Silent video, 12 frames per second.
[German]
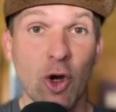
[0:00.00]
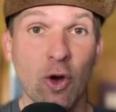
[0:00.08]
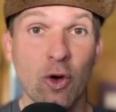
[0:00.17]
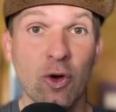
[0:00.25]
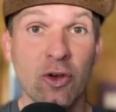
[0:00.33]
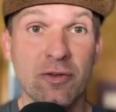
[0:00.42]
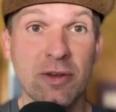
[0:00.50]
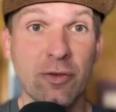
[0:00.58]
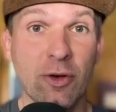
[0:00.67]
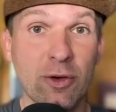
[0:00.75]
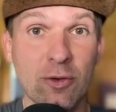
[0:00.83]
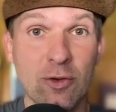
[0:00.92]
Und wir
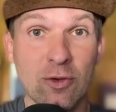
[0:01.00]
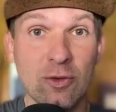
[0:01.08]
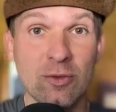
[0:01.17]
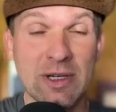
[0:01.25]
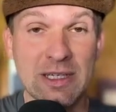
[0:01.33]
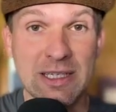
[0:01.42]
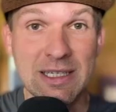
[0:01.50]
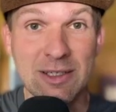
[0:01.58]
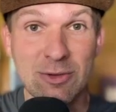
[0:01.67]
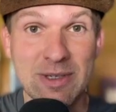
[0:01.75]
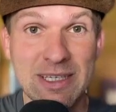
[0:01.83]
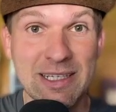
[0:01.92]
freuen uns über jeden,
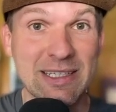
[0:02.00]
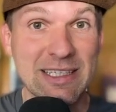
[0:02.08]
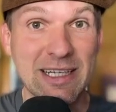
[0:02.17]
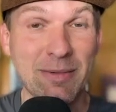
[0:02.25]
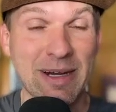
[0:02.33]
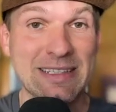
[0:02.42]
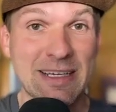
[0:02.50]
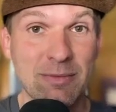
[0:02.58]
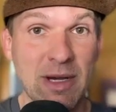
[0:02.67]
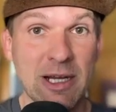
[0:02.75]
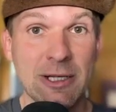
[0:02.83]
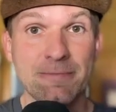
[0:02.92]
über jede, die dabei sein
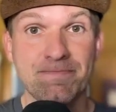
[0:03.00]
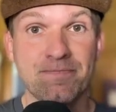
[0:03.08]
mag.